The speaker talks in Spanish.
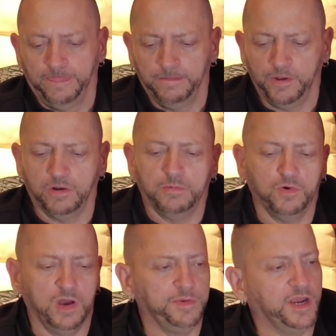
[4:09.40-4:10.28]
Bueno,
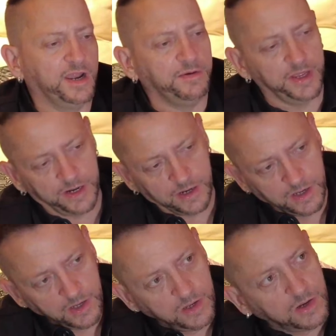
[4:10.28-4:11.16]
voy a mirar a ver
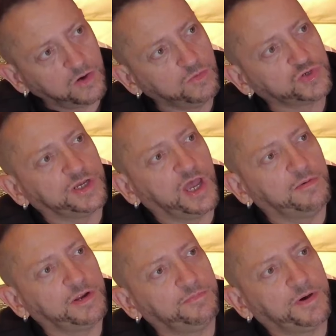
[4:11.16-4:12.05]
cómo se
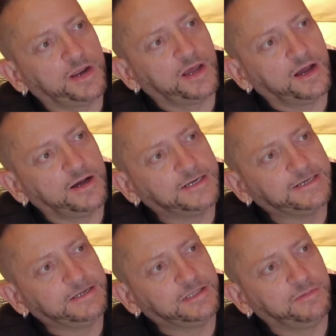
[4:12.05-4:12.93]
abre
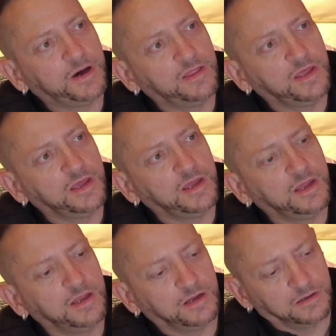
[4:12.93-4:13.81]
para el tema
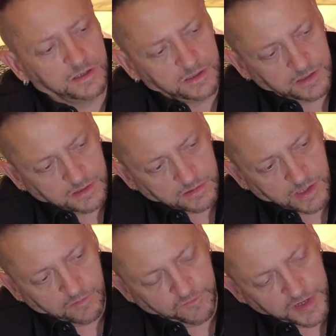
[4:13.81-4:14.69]
del
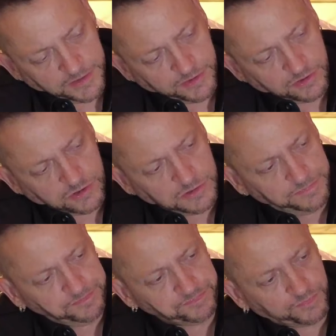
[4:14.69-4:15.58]
filtro
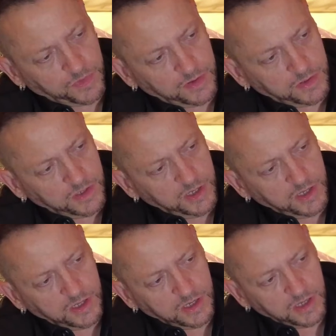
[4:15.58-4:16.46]

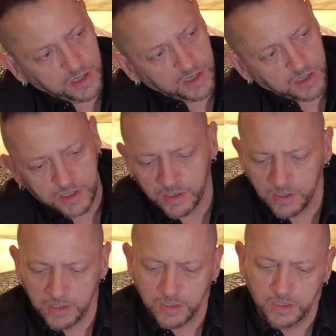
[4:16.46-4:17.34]
y,
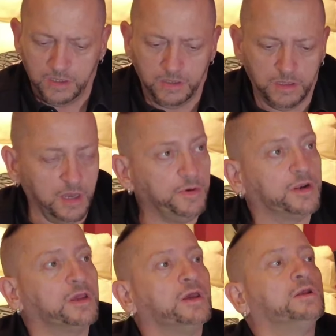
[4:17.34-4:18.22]
y a
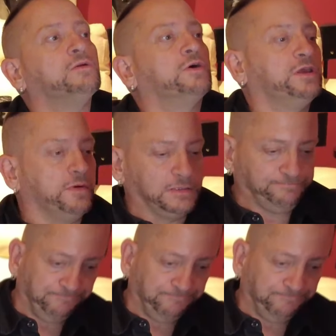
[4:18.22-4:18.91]
ver qué lo que lleva.